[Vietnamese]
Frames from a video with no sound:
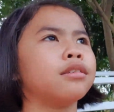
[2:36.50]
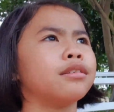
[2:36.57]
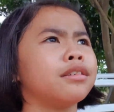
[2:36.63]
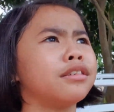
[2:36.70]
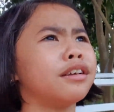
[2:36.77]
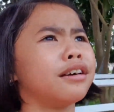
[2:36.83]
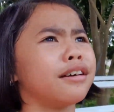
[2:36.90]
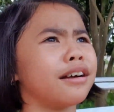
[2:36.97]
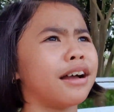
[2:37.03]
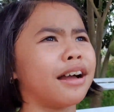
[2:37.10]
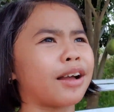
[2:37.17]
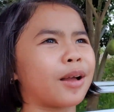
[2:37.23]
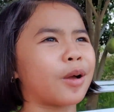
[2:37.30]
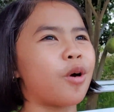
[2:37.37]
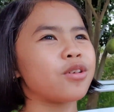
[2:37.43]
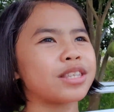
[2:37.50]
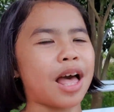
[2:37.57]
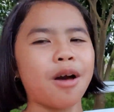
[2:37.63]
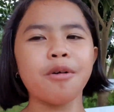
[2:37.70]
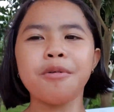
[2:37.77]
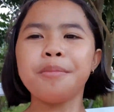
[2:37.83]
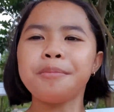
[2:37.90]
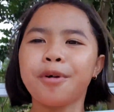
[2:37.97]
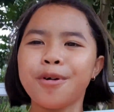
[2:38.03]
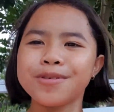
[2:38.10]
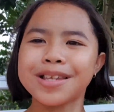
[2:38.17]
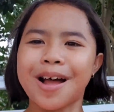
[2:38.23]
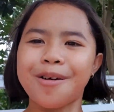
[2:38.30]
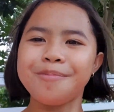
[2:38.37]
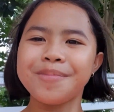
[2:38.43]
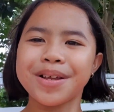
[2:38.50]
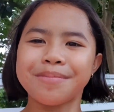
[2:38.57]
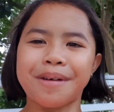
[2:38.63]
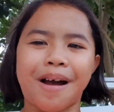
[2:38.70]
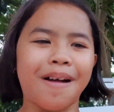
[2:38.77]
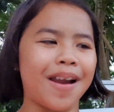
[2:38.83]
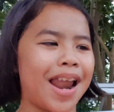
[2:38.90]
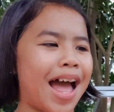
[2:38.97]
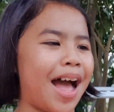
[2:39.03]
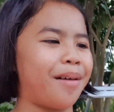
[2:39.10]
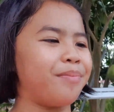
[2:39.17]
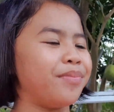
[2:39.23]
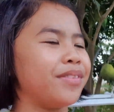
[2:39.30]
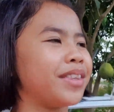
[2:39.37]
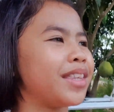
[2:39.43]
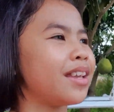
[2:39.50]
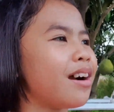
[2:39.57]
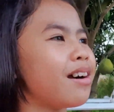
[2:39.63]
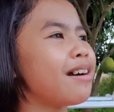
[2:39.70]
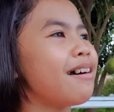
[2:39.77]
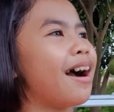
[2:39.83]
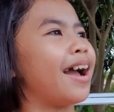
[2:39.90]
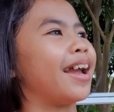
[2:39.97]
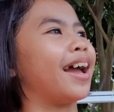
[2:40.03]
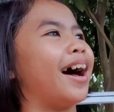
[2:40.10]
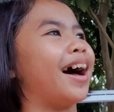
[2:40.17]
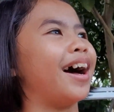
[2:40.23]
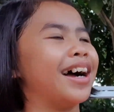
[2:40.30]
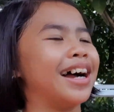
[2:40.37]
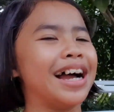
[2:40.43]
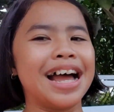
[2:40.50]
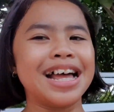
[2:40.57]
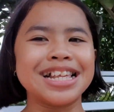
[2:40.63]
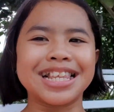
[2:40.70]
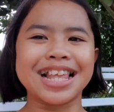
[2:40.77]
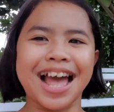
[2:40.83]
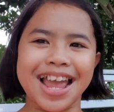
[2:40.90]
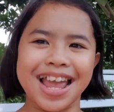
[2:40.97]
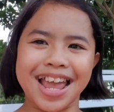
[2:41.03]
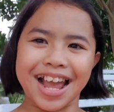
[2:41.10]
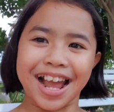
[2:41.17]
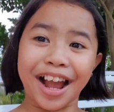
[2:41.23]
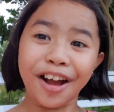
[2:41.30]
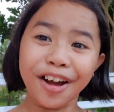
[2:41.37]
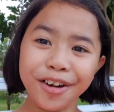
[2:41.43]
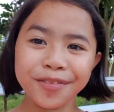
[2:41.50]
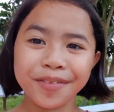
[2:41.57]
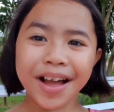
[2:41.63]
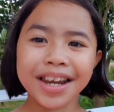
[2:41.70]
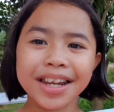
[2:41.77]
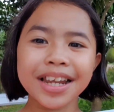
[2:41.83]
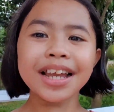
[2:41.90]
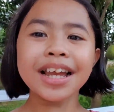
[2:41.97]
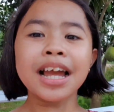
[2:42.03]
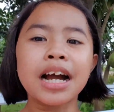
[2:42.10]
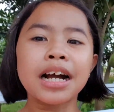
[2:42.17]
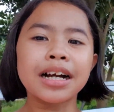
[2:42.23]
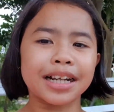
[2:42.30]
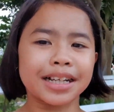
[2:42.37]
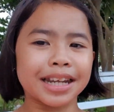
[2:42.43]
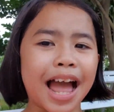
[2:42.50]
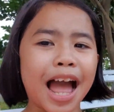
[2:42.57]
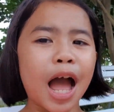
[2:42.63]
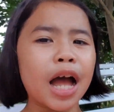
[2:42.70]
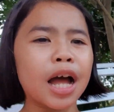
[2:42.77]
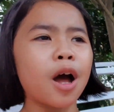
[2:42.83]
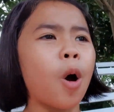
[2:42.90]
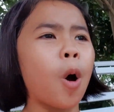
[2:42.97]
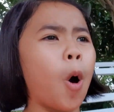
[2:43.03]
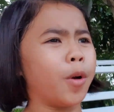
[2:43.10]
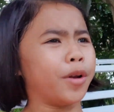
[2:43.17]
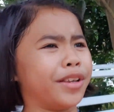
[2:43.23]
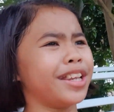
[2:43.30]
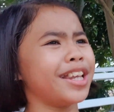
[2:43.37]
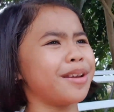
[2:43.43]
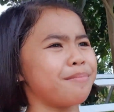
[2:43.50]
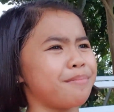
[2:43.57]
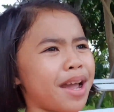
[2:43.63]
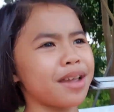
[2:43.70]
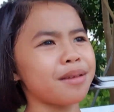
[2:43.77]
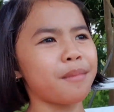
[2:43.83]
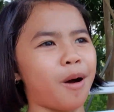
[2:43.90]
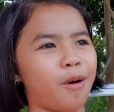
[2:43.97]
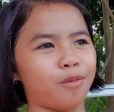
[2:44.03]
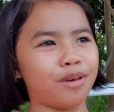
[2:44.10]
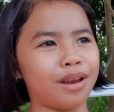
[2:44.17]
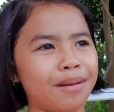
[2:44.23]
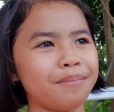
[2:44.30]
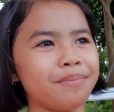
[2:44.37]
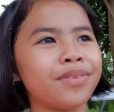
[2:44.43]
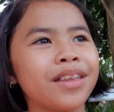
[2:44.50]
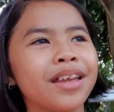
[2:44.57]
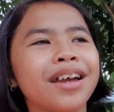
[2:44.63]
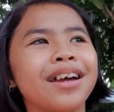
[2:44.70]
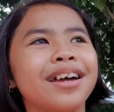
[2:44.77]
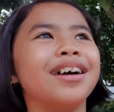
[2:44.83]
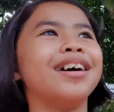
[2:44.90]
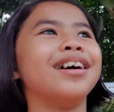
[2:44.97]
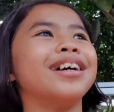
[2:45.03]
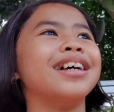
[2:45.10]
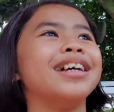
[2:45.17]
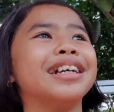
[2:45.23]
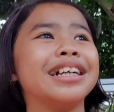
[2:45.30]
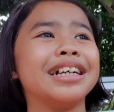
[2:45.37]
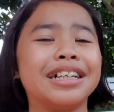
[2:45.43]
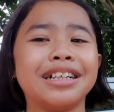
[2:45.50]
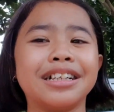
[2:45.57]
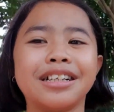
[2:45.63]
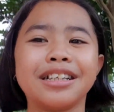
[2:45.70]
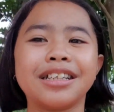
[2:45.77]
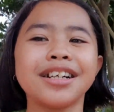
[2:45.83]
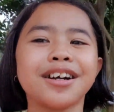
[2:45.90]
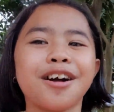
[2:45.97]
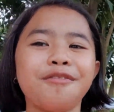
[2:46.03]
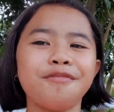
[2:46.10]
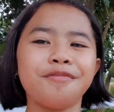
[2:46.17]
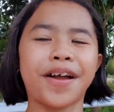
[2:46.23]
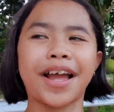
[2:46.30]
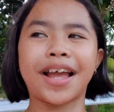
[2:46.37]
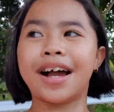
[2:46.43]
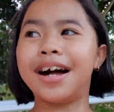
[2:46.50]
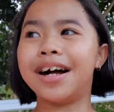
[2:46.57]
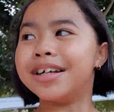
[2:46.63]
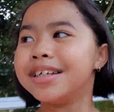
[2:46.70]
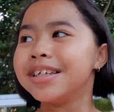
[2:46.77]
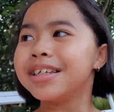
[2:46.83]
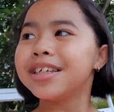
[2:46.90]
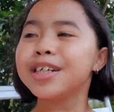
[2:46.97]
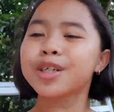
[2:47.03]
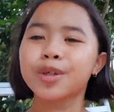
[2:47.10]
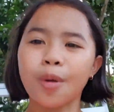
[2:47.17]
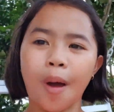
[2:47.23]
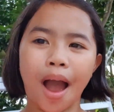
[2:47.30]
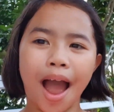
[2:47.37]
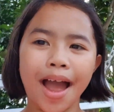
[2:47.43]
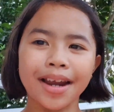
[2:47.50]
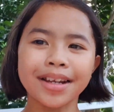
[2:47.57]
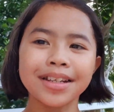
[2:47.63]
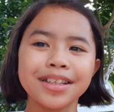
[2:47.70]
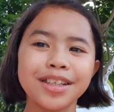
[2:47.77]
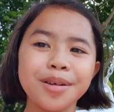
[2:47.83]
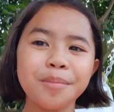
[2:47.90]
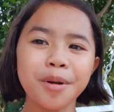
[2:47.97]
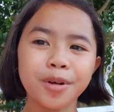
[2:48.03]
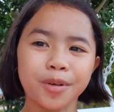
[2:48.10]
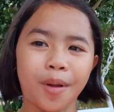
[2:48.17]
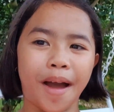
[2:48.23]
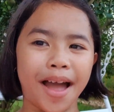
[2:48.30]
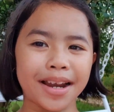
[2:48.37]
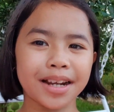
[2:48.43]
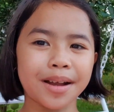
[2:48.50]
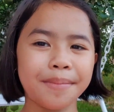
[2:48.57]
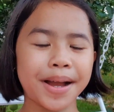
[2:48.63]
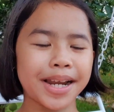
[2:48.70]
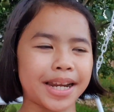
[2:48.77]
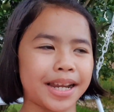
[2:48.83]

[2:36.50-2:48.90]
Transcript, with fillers: những cô giáo cô giáo mình bảo là những người à, dạy ngữ văn ý người ta hồn nhiên bay bổng lắm chứ không phải à, như toán như môn toán các bạn